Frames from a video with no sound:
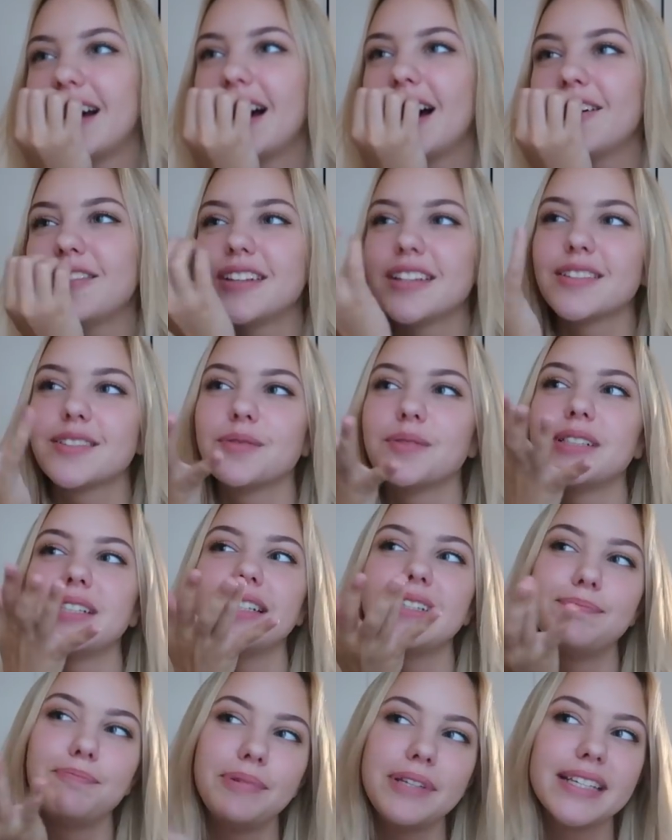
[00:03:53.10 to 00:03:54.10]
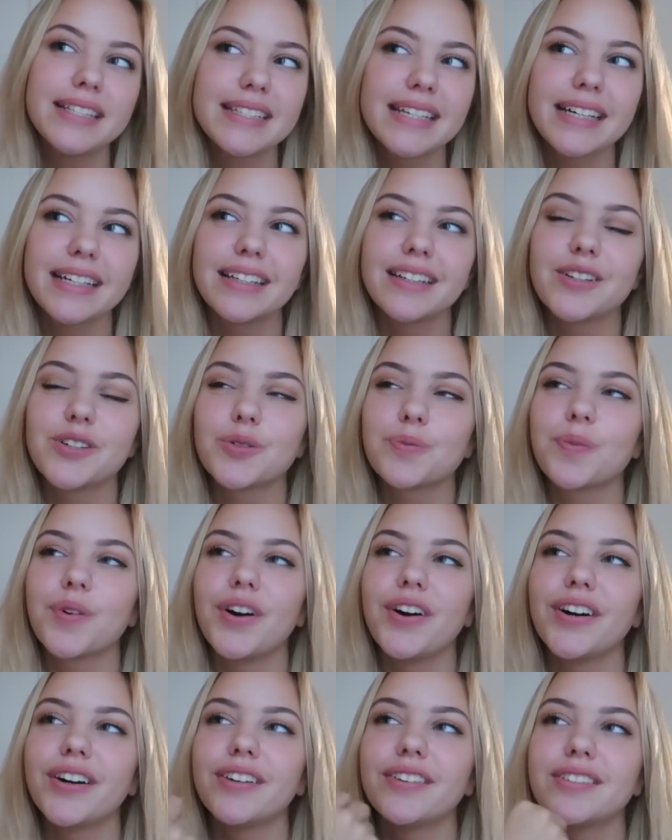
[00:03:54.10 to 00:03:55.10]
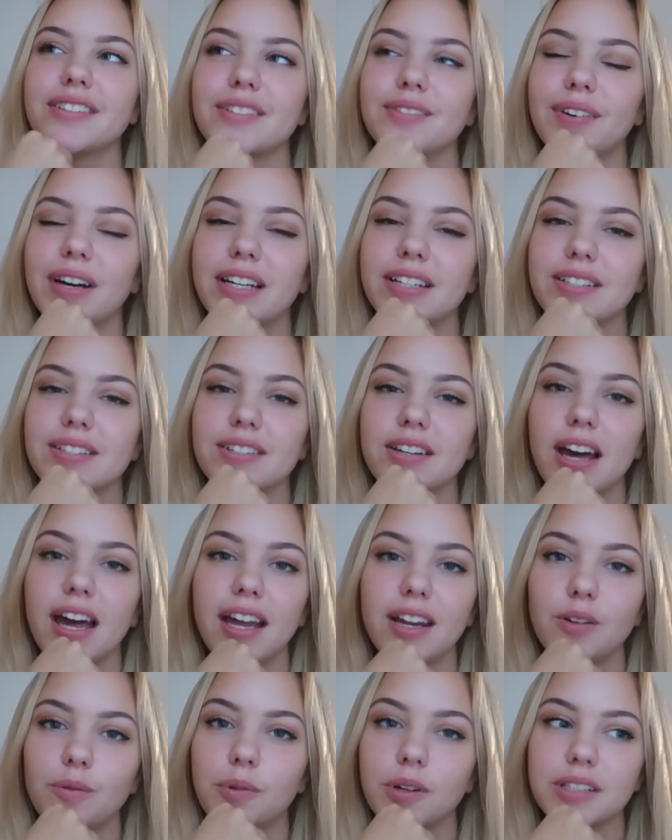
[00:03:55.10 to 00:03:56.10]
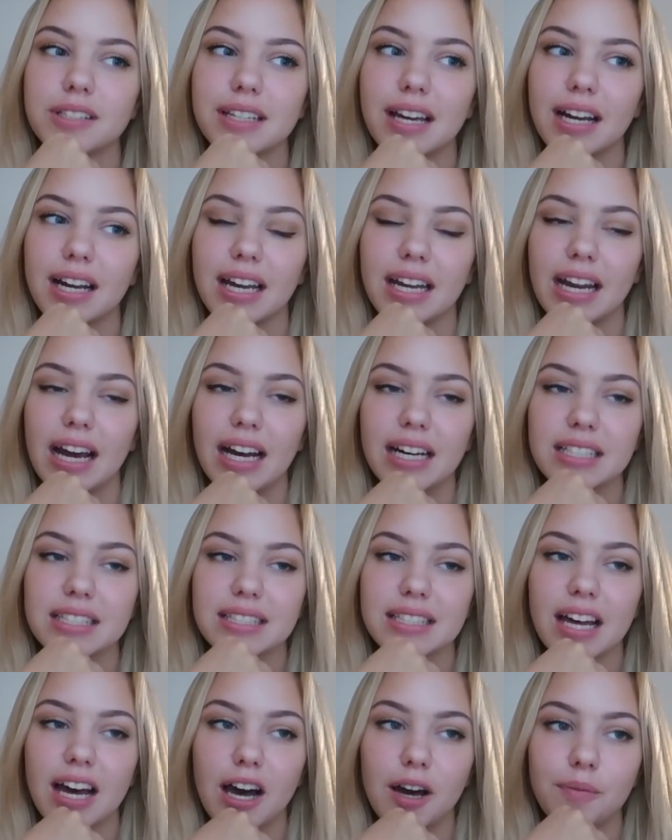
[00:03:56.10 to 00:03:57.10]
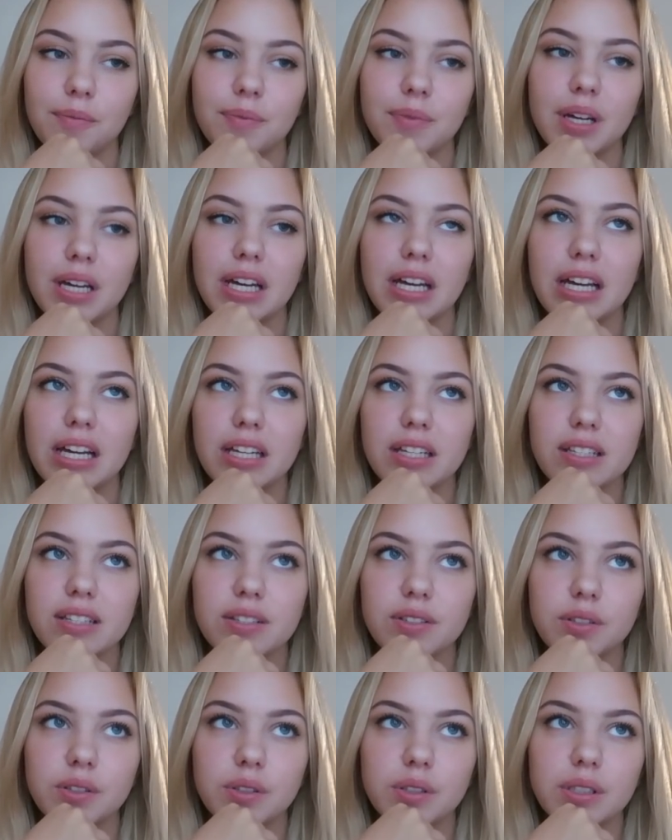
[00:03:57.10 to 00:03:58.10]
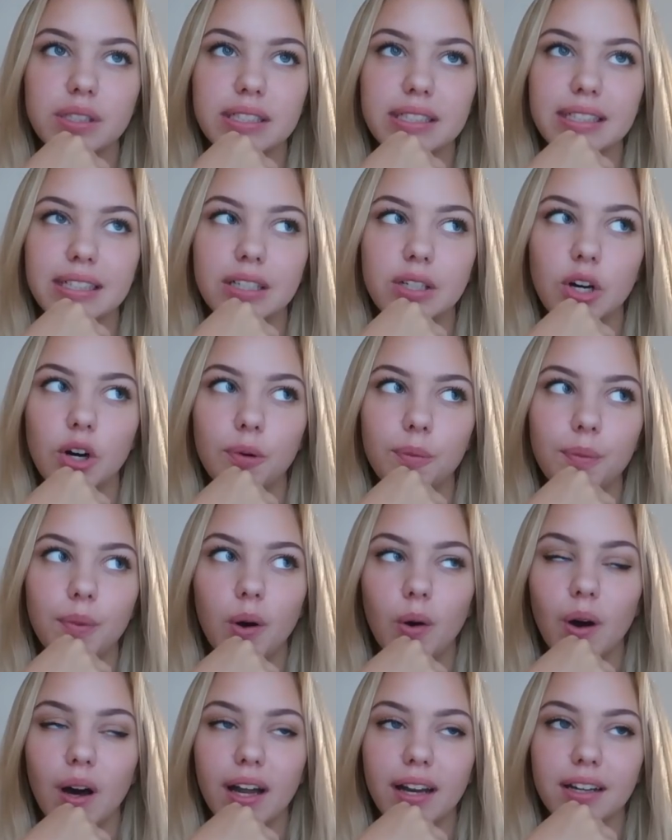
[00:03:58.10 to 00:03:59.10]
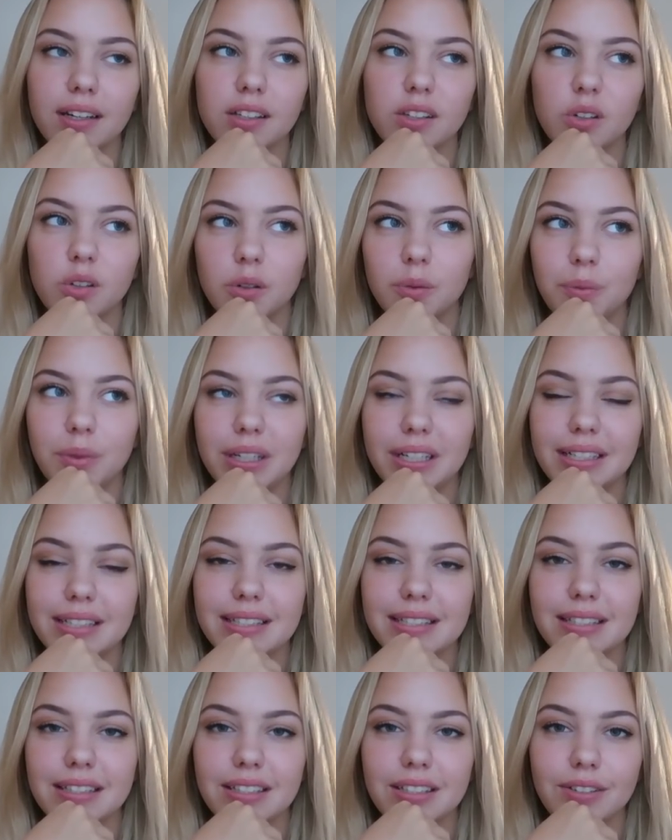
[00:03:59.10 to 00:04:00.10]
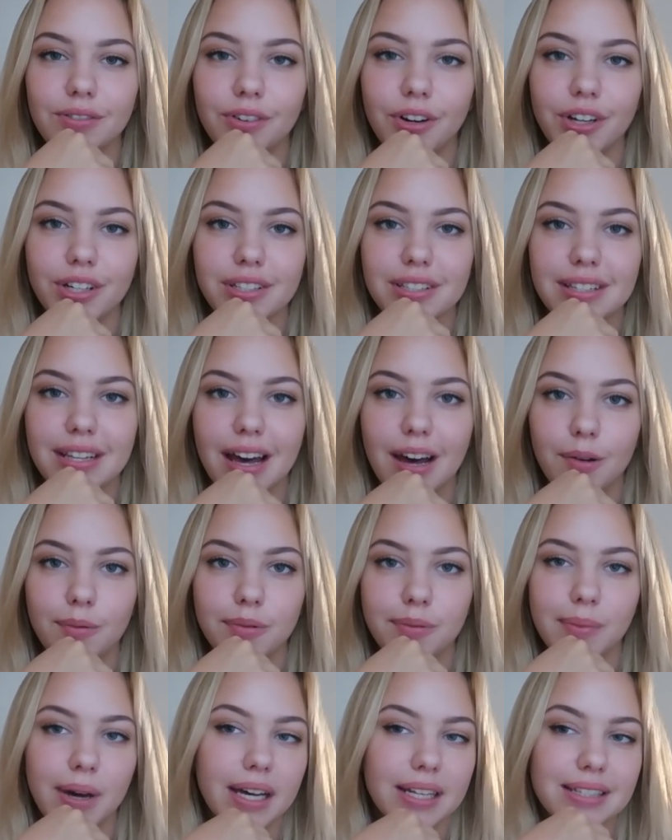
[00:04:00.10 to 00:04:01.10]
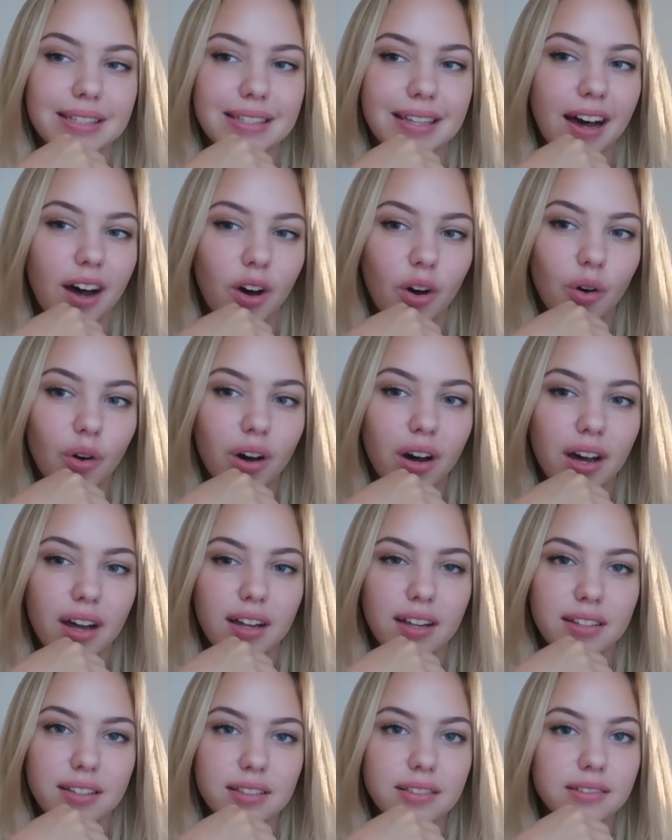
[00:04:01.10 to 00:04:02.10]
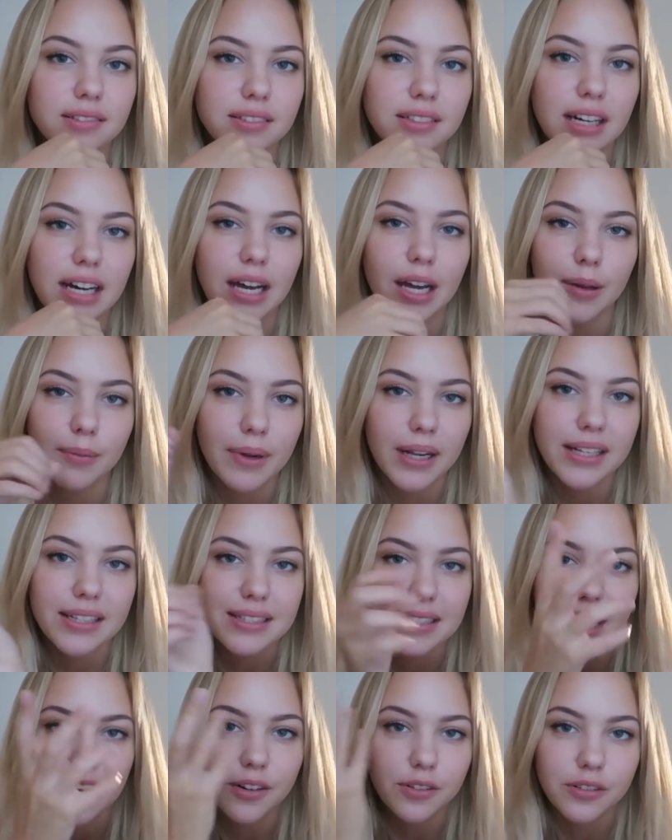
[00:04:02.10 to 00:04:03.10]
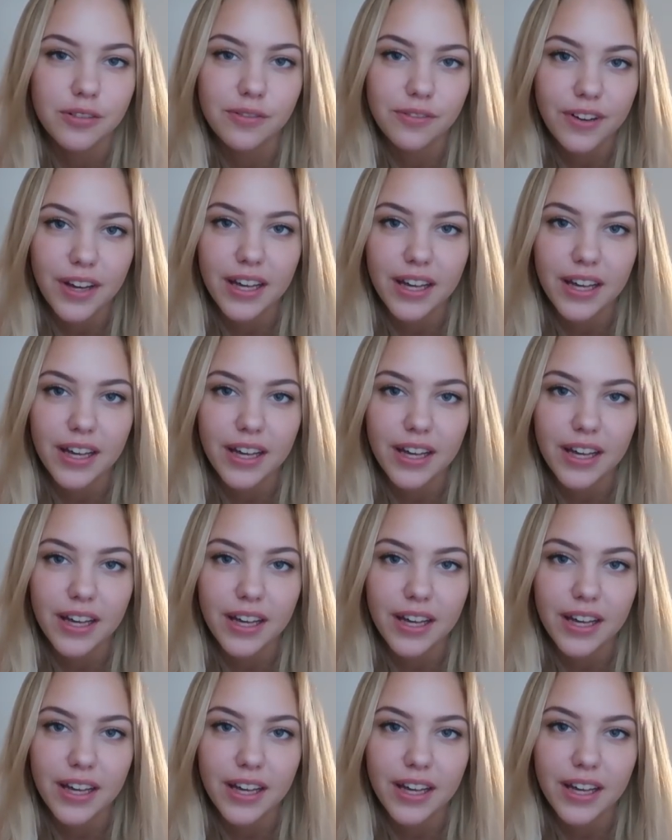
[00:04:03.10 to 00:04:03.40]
hatte dann so mit der Piercerin gesprochen und sie meinte so, ey, du brauchst gar keine Angst haben. So, hier kommen auch andere junge Mädels hin, die wollen es haben und machen es auch. So einmal zack und